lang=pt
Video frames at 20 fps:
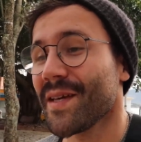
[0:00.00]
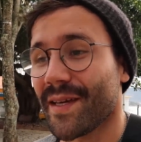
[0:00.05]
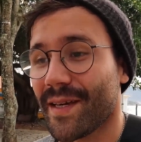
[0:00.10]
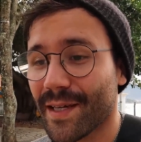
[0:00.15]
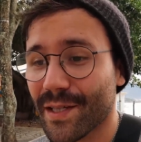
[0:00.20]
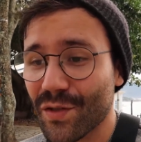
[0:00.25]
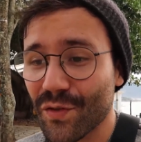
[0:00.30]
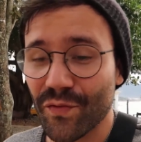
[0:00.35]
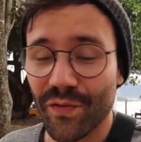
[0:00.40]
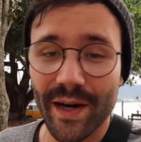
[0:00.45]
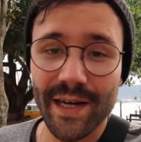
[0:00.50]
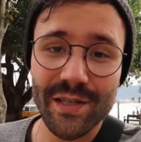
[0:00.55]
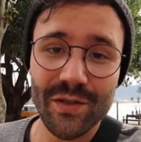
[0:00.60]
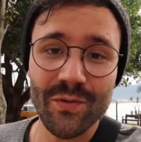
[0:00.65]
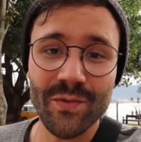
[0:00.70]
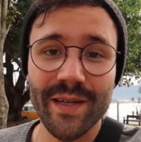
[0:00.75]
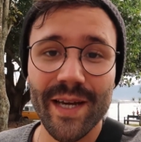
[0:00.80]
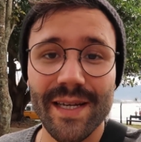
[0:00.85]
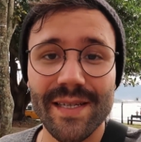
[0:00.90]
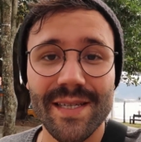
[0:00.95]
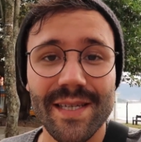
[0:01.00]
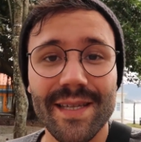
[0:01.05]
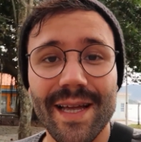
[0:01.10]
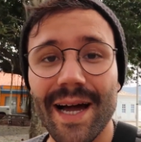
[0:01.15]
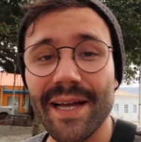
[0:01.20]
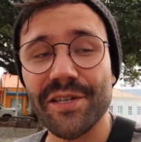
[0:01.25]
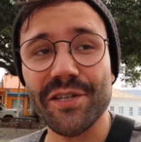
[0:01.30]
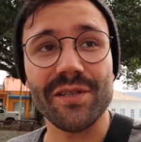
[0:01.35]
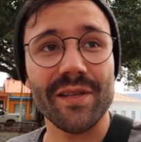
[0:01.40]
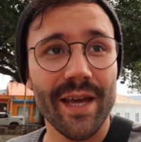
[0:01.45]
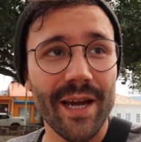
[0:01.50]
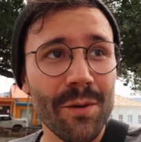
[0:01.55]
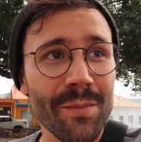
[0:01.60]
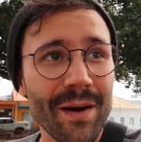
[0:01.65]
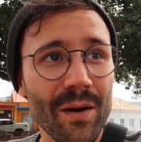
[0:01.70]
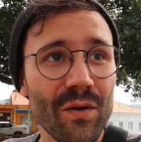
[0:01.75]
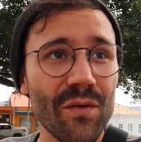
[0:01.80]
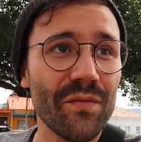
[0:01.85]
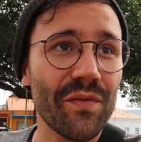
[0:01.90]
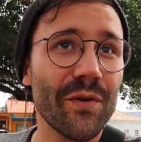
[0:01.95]
E isso faz com que a cidade tenha
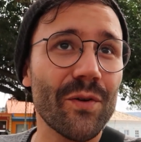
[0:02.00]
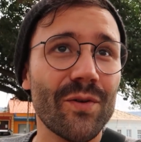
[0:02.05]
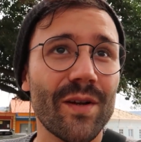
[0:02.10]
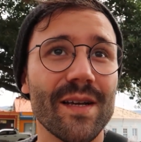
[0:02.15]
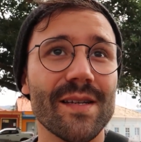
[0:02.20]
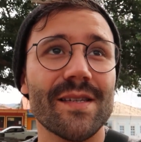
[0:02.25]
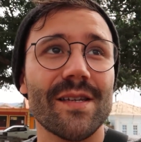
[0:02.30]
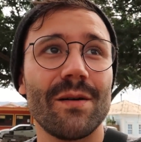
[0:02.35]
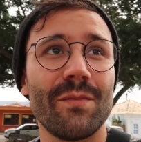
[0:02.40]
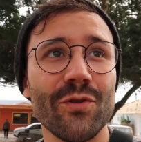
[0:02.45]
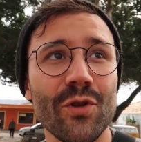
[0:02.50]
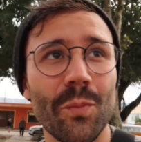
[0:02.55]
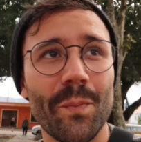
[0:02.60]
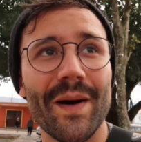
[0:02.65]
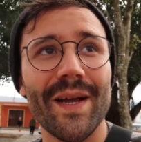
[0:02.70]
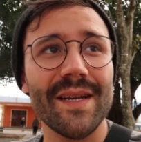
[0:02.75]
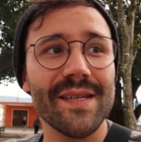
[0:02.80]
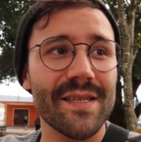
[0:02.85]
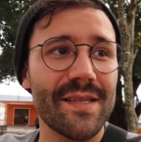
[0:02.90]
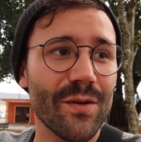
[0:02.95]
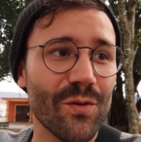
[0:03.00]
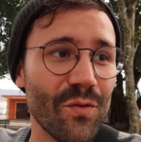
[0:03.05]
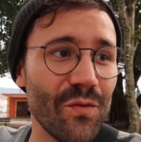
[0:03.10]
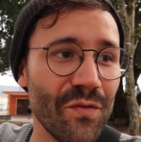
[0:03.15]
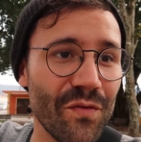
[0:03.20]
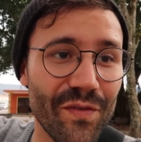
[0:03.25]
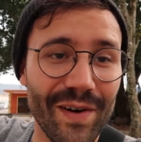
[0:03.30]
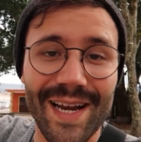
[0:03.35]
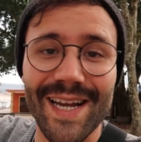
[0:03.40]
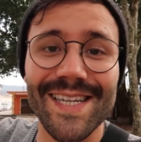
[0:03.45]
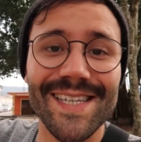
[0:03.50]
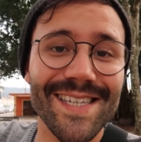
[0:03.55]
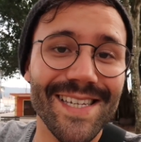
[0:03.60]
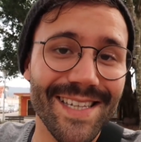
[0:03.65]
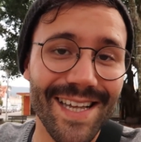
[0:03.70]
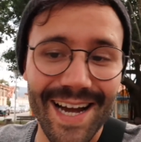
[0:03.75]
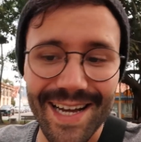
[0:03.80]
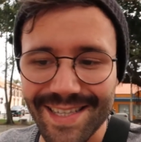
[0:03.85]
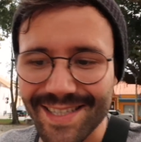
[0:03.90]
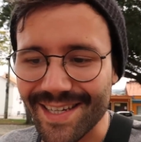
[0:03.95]
uma configuração muito parecida com várias
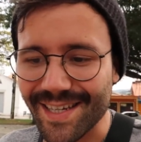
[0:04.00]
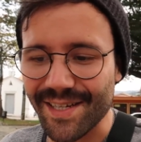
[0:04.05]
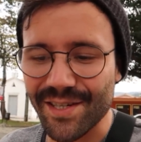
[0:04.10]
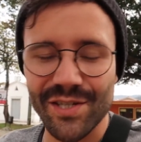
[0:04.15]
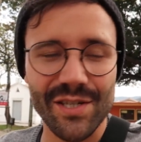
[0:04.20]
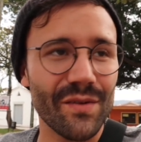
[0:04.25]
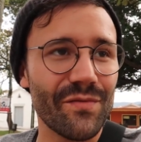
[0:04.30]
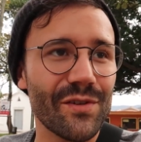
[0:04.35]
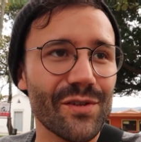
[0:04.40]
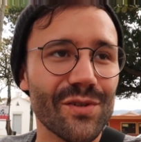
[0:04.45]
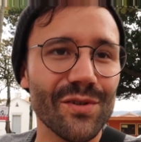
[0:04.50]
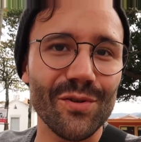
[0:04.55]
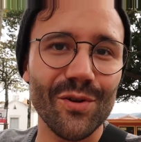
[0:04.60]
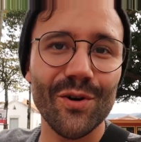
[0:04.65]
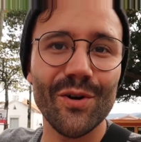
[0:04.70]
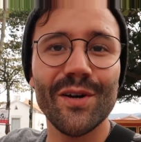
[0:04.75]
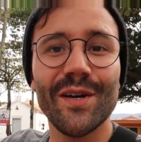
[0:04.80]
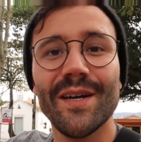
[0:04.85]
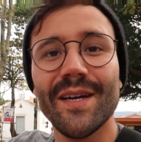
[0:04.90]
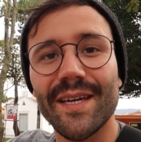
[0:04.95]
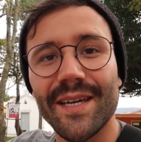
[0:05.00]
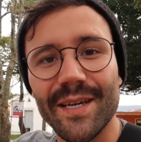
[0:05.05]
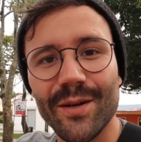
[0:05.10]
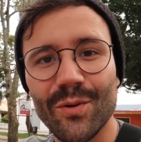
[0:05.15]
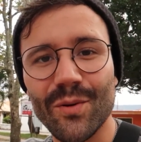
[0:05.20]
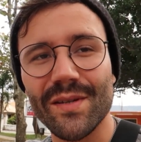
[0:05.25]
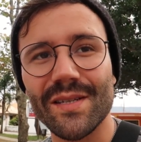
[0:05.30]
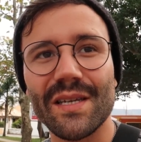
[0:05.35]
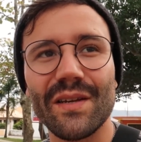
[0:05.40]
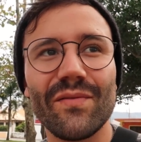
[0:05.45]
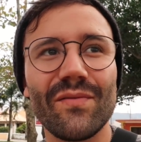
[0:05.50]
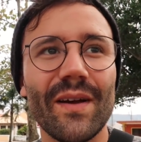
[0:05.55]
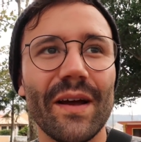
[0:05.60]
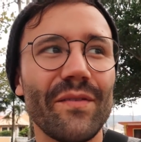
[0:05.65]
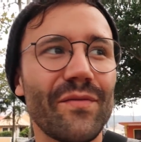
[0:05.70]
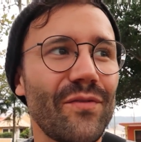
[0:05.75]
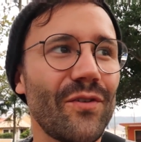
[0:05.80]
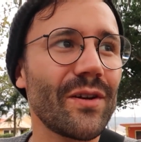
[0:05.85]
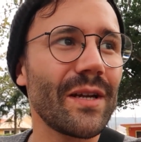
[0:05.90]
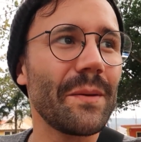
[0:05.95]
cidades que a gente já visitou, inclusive
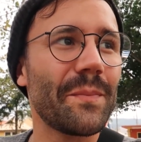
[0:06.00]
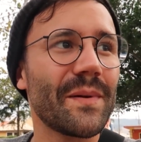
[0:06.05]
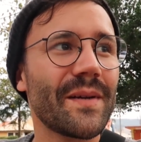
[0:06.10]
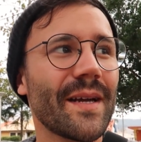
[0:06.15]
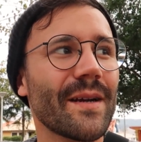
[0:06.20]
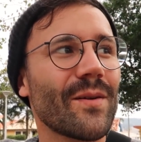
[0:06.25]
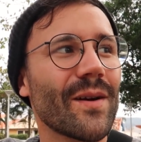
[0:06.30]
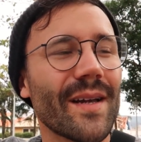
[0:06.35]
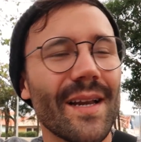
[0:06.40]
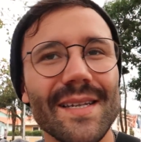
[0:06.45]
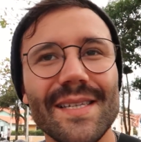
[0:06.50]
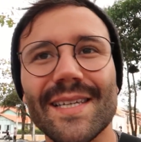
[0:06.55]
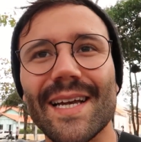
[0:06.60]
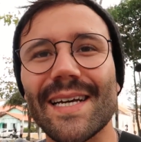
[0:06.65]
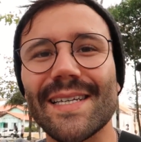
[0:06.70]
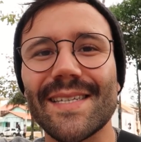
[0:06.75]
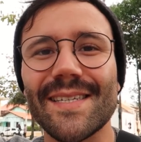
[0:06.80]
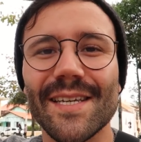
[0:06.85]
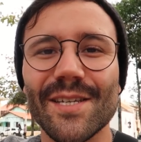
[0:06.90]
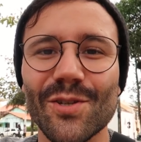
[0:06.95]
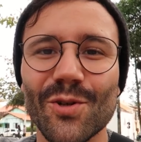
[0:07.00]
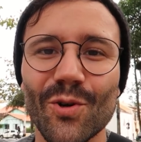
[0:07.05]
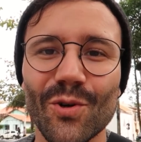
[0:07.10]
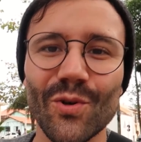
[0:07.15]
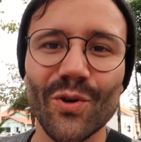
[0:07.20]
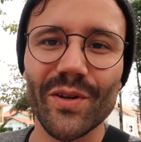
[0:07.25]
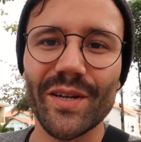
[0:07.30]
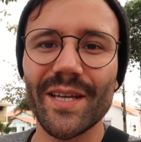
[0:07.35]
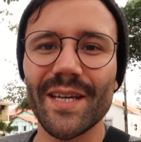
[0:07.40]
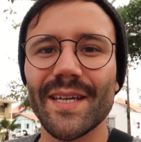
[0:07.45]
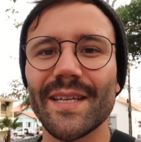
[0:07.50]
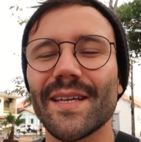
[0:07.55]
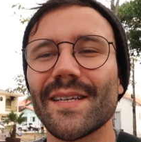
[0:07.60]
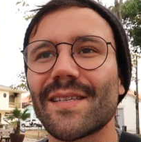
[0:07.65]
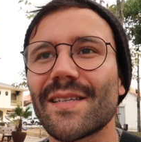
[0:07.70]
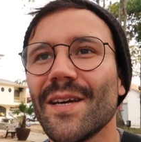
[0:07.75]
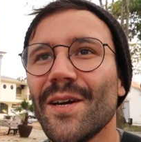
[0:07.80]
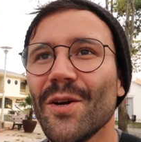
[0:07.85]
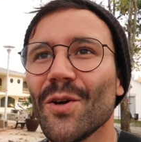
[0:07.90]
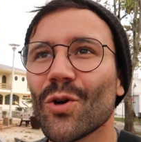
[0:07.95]
lá em Floripa, né, com aquelas casinhas
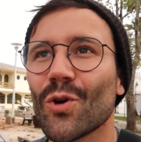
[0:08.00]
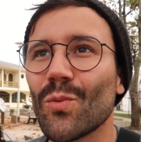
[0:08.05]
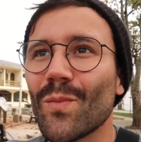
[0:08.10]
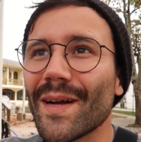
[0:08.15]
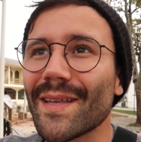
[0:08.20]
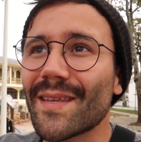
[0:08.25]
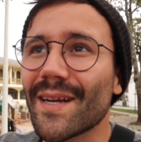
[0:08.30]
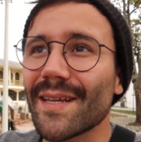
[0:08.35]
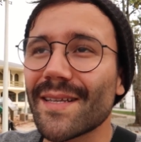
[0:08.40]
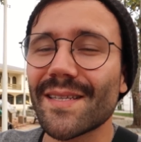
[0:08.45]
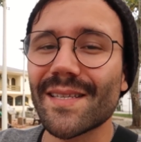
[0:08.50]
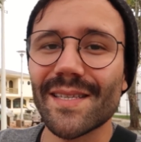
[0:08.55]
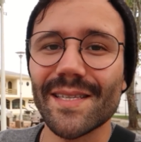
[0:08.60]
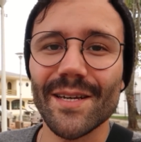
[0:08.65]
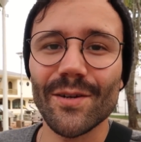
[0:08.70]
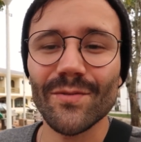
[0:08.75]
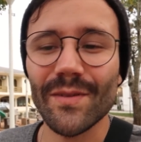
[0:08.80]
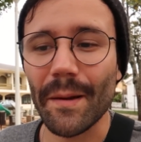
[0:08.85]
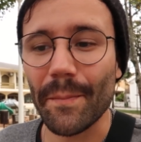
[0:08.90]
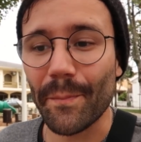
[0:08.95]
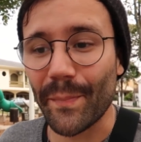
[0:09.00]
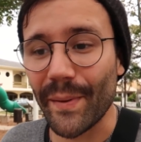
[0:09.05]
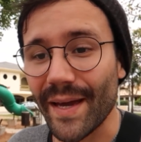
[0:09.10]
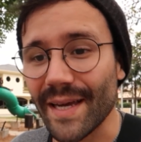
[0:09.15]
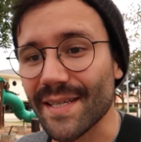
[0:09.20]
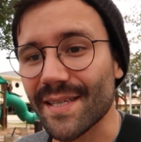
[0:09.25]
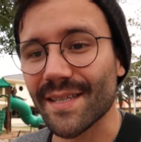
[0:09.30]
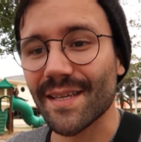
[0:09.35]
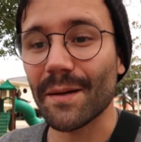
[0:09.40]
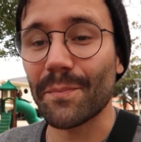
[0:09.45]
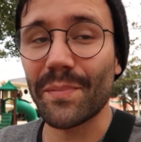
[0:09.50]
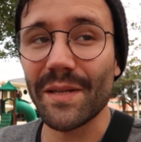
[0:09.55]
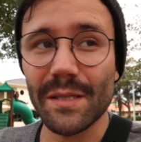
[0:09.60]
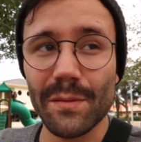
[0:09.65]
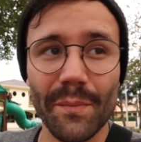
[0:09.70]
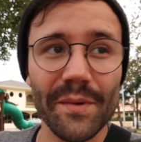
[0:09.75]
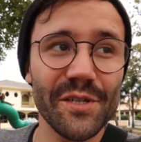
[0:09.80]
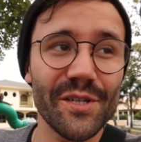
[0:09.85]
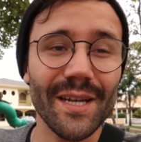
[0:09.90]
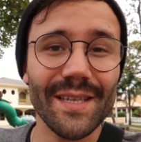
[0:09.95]
coloridas, com uma tradição da pesca,
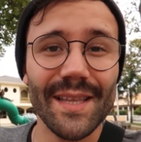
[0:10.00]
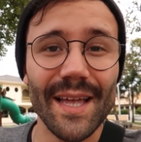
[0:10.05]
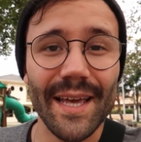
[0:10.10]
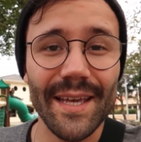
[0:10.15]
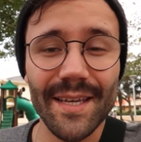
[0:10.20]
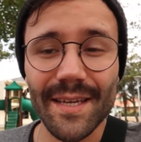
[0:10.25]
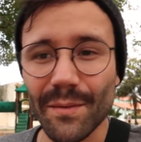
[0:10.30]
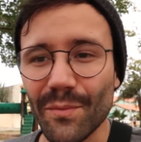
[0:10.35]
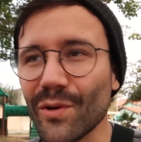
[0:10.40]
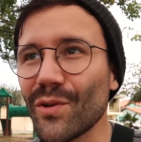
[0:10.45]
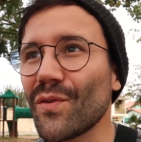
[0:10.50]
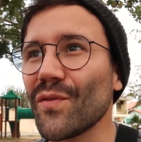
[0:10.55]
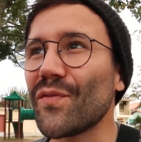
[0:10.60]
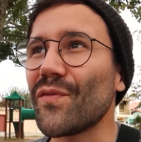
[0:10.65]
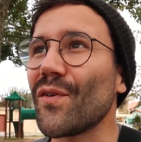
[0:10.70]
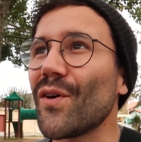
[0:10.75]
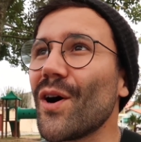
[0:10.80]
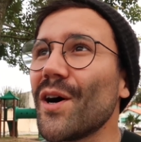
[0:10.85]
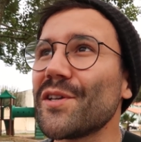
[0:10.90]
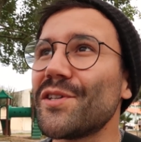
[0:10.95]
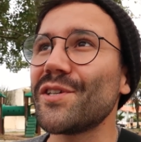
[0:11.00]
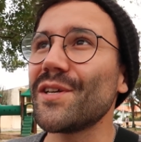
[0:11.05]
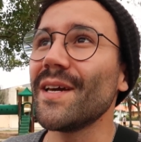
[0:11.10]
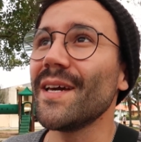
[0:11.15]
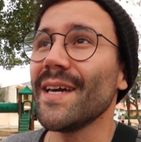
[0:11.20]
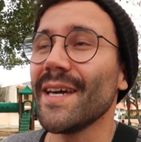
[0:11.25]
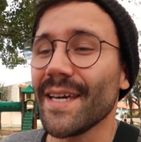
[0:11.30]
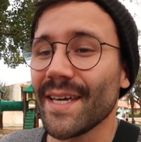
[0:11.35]
principalmente da tainha, muito forte.